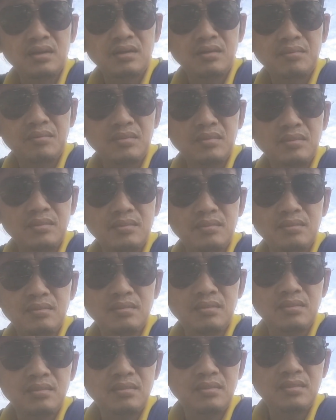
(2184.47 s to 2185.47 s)

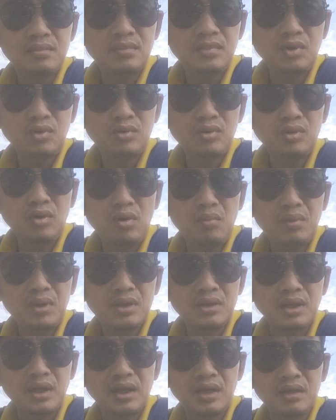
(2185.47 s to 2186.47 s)
uhm, nói tôi hốt
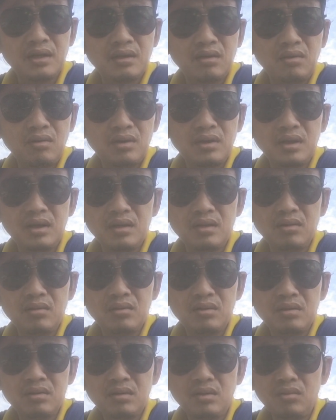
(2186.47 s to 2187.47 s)
ăn tiền này nọ kia
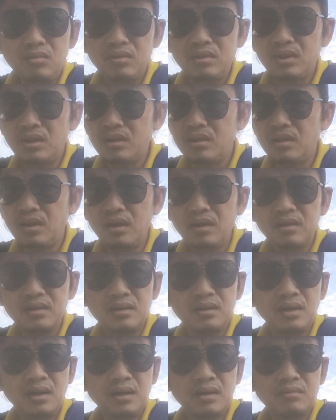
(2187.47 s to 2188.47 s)
rồi nó nói khơi
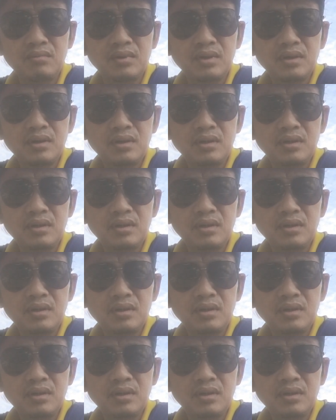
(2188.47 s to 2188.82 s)
khơi khơi khơi